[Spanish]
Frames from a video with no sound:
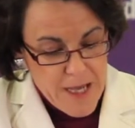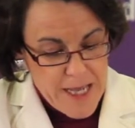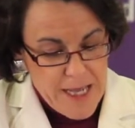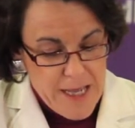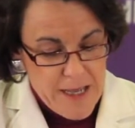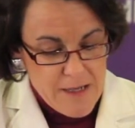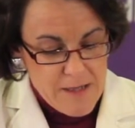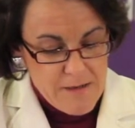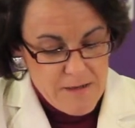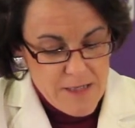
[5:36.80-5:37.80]
Eh,
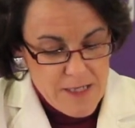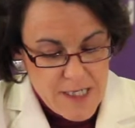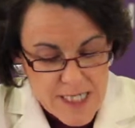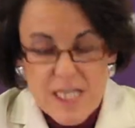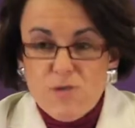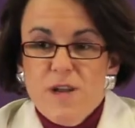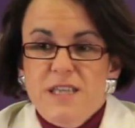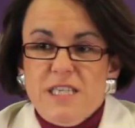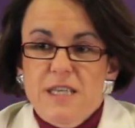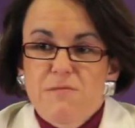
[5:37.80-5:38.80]
y esa es una
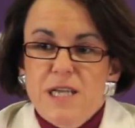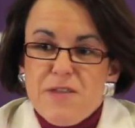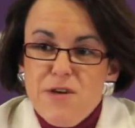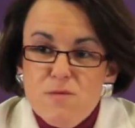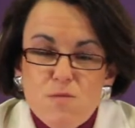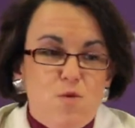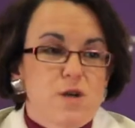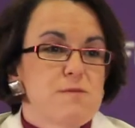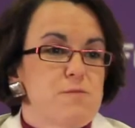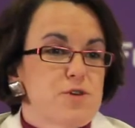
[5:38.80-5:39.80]
discriminación
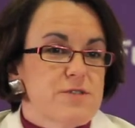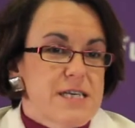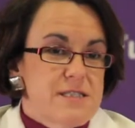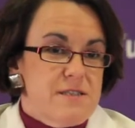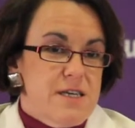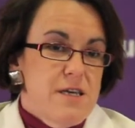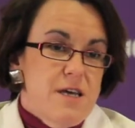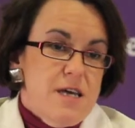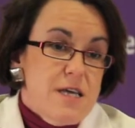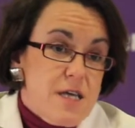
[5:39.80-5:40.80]
muy importante,
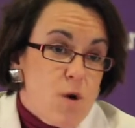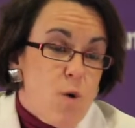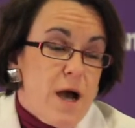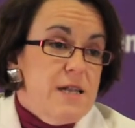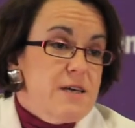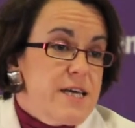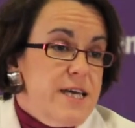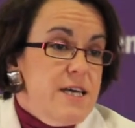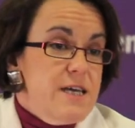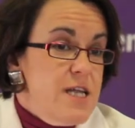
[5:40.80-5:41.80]
igual
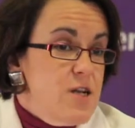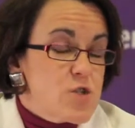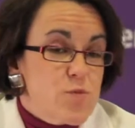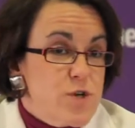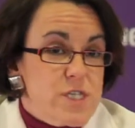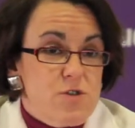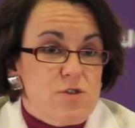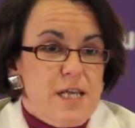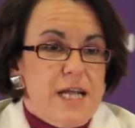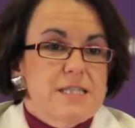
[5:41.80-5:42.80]
que en los
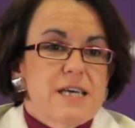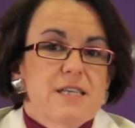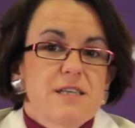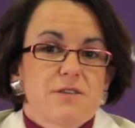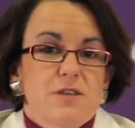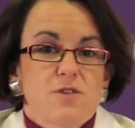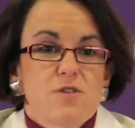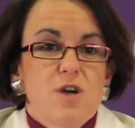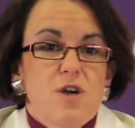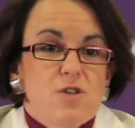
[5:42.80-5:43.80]
puestos de alta
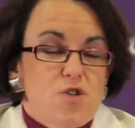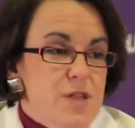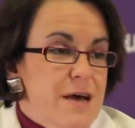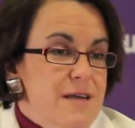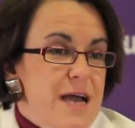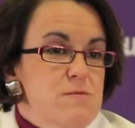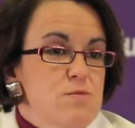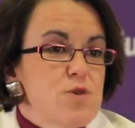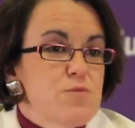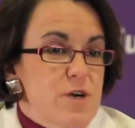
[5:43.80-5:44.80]
dirección Todavía hay
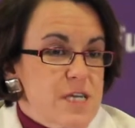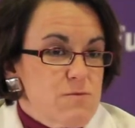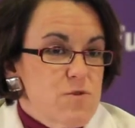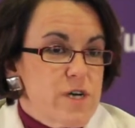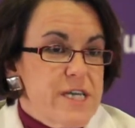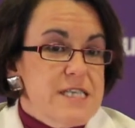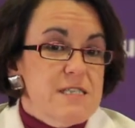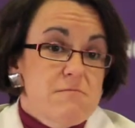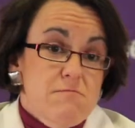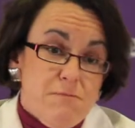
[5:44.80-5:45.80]
muy pocas
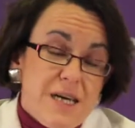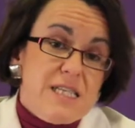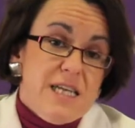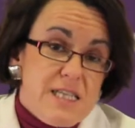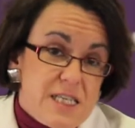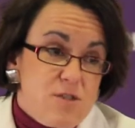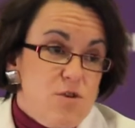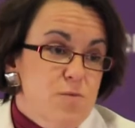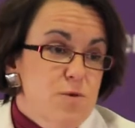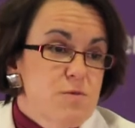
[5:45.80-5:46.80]
mujeres, más en el
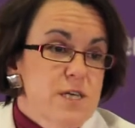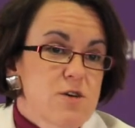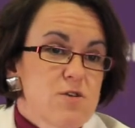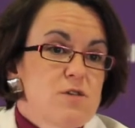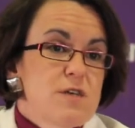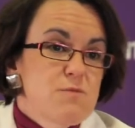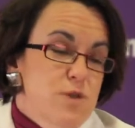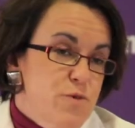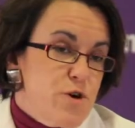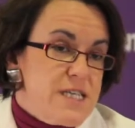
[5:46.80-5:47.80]
sector público y
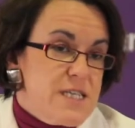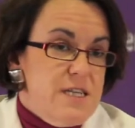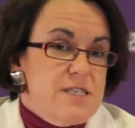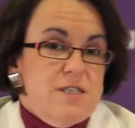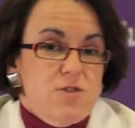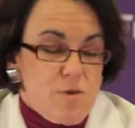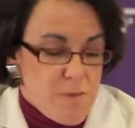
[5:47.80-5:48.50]
muy pocas en el sector